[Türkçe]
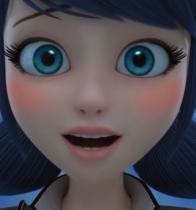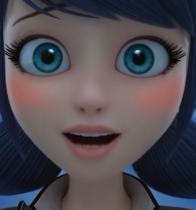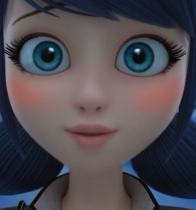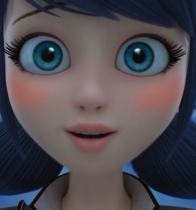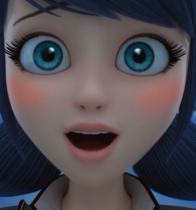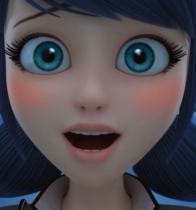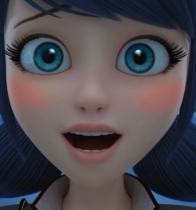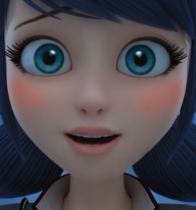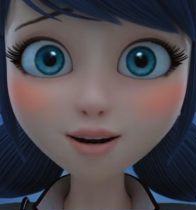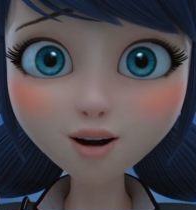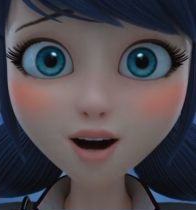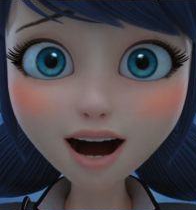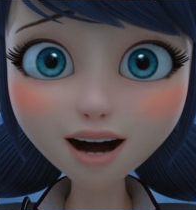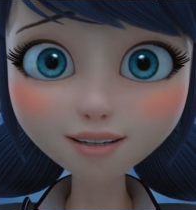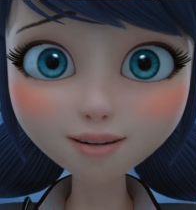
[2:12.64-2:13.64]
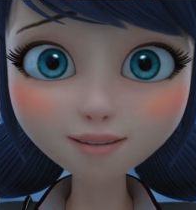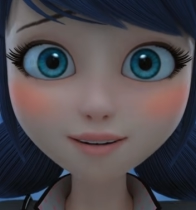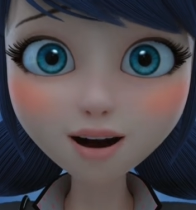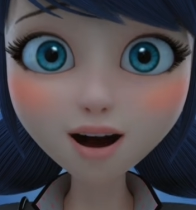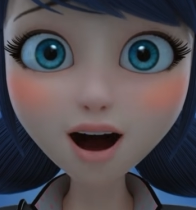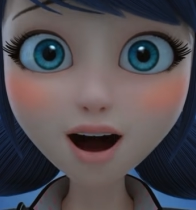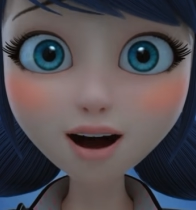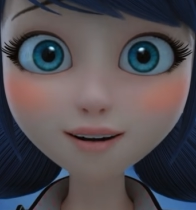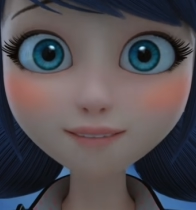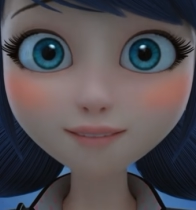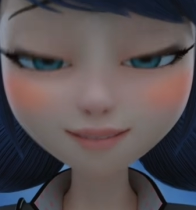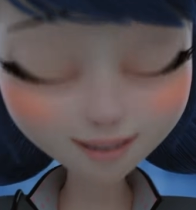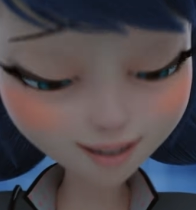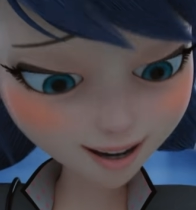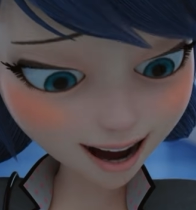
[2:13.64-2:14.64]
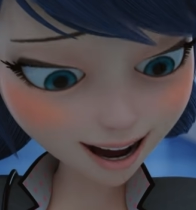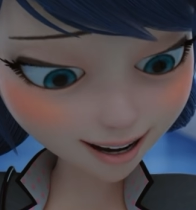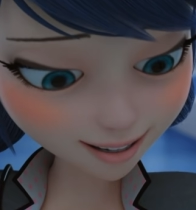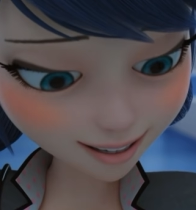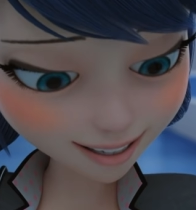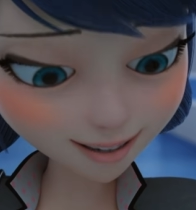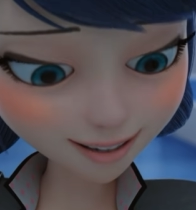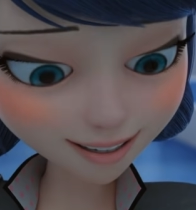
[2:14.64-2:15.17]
Bu aşk ilanıydı. Doğru mu